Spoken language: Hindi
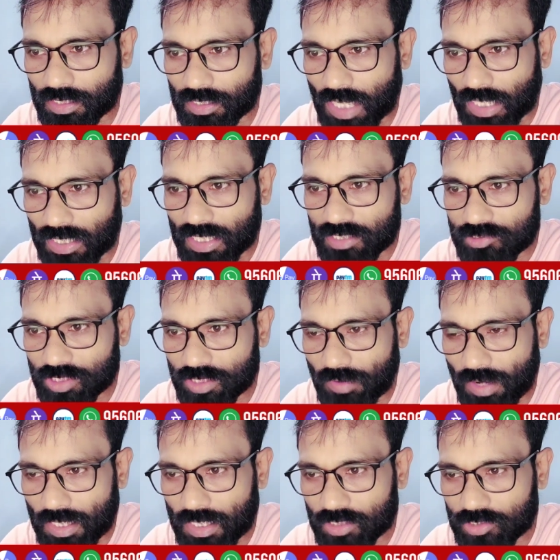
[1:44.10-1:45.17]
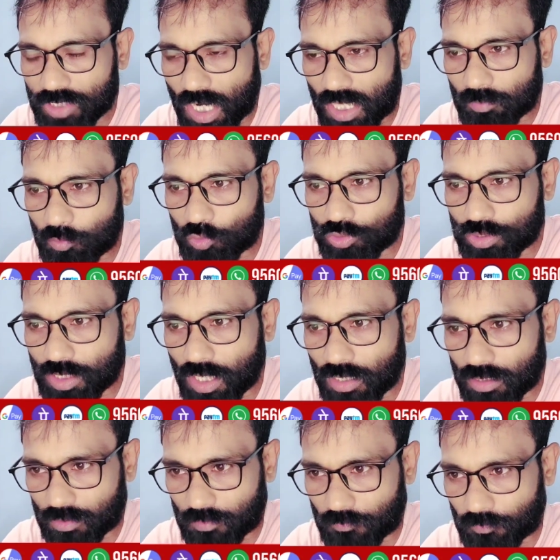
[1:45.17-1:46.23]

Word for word: क्या केजरीवाल ने जानबूझकर